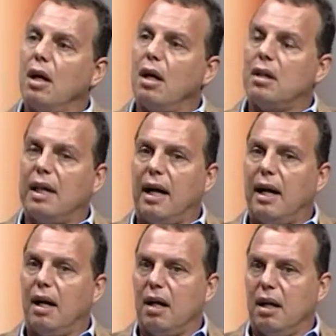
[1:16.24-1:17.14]

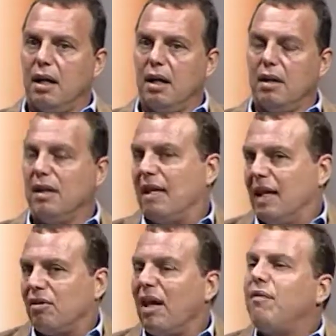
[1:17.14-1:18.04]
está uh, uh,
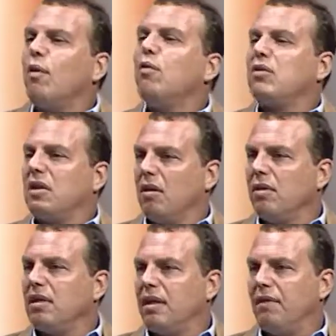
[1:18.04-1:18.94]
dentro da evolução
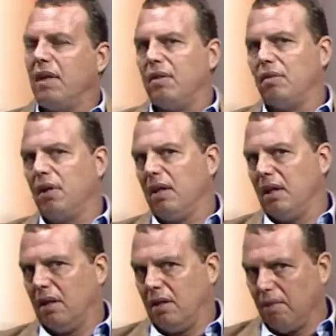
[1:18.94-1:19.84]
desse evento
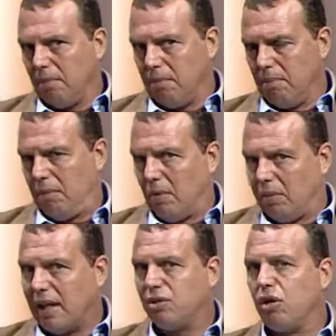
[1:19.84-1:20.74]
que não não
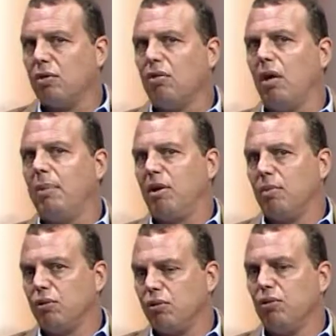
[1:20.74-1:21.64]
está só no nome
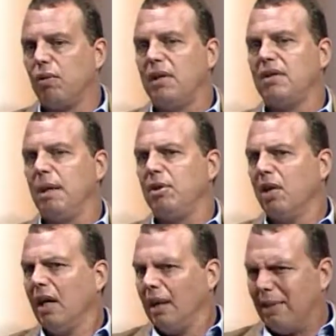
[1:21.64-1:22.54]
como Sul Trade Summit,
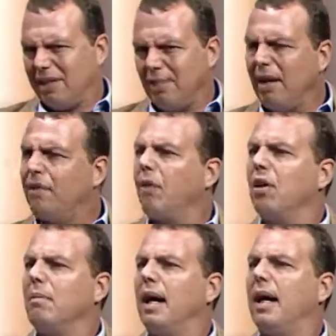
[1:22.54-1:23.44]
mas também em
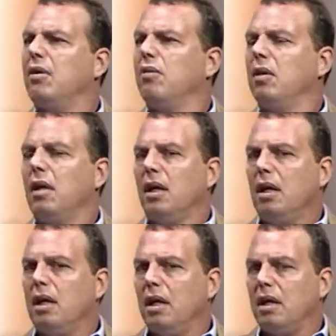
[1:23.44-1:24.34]
formato
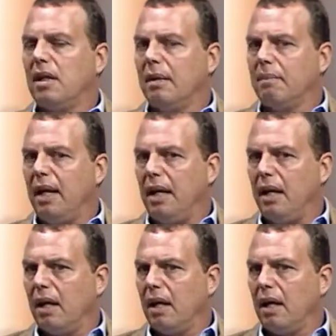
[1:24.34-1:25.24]
e
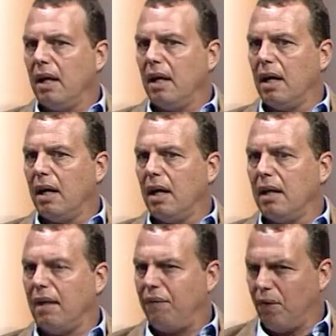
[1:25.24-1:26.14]
também uh,
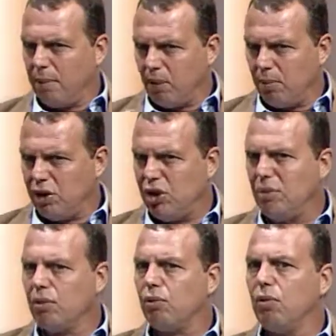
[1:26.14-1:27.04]
na forma como a gente
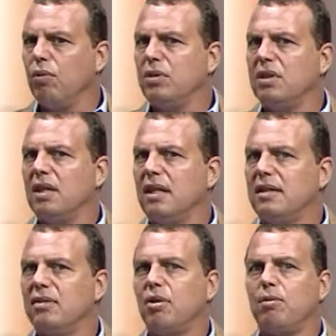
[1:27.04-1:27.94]
montou os
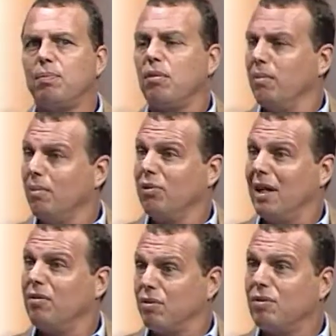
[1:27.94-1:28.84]
stands todos
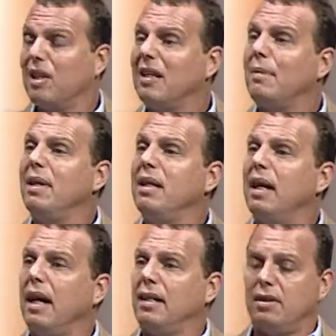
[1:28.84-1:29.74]
buscando
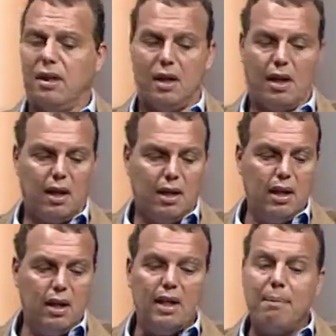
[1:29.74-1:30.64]
sustentabilidade
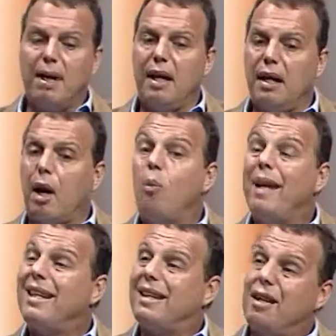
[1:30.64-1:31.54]
e também
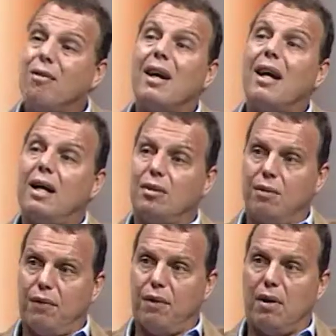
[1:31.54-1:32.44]
aumentando a grade
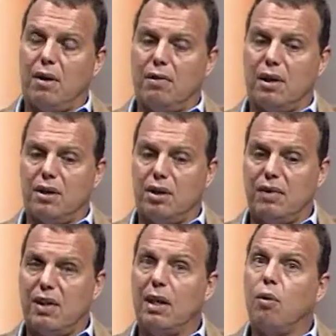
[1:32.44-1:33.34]
do fórum, que a gente
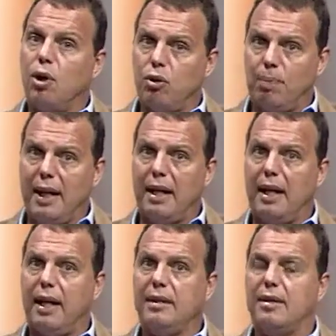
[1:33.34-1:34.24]
vai ter oito
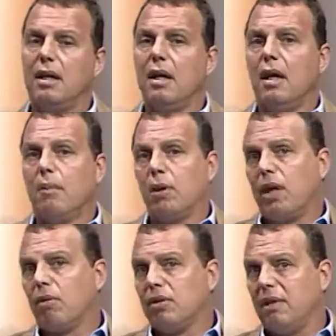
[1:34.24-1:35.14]
painéis, porque
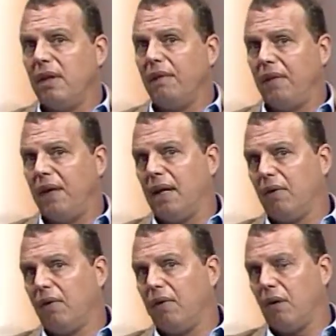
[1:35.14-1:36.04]
inclusive a feira
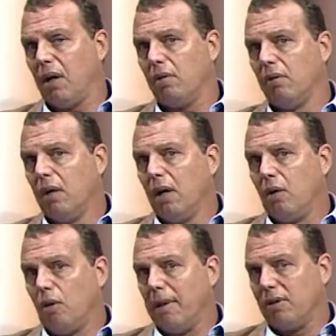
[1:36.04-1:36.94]
e o fórum
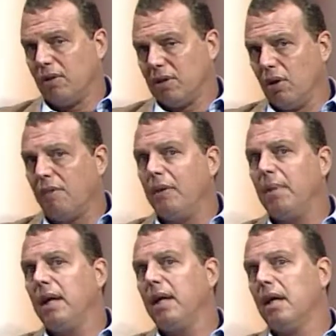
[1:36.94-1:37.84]
começam às nove e
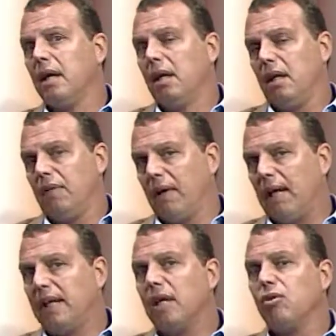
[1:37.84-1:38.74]
meia e vai
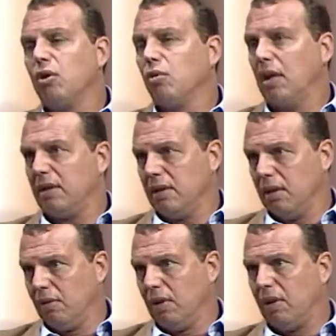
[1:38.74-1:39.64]
até às oito horas da
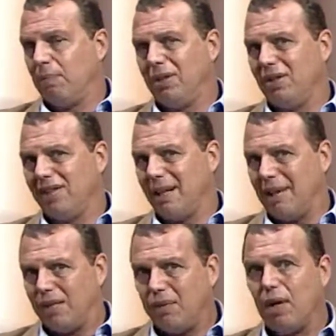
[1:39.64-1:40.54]
noite, para a gente estar tá
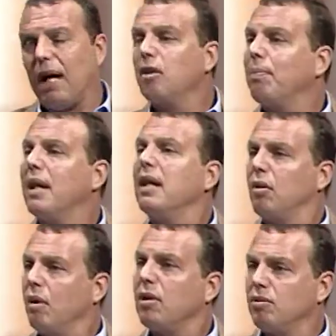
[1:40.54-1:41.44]
mais focado para
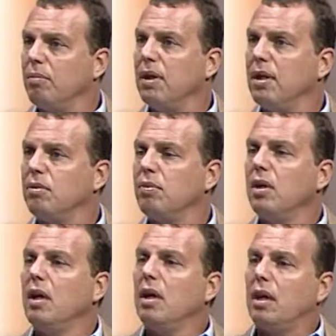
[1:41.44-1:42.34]
negócio uhum. mesmo,
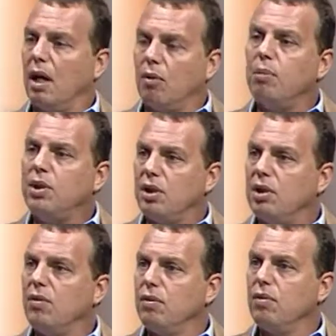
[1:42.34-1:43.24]
que é o
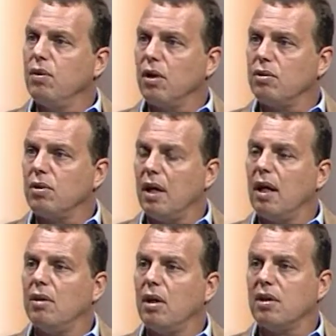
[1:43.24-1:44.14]
objetivo do nosso,
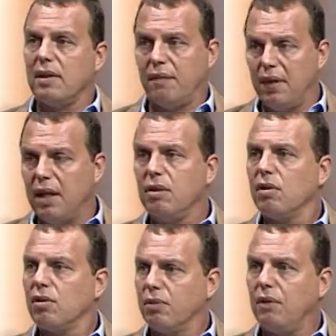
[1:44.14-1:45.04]
da nossa feira e do
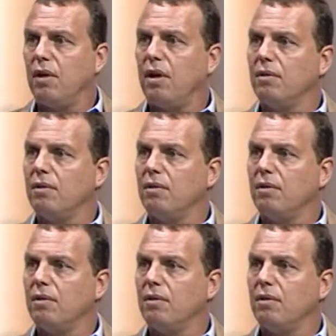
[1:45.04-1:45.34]
nosso fórum.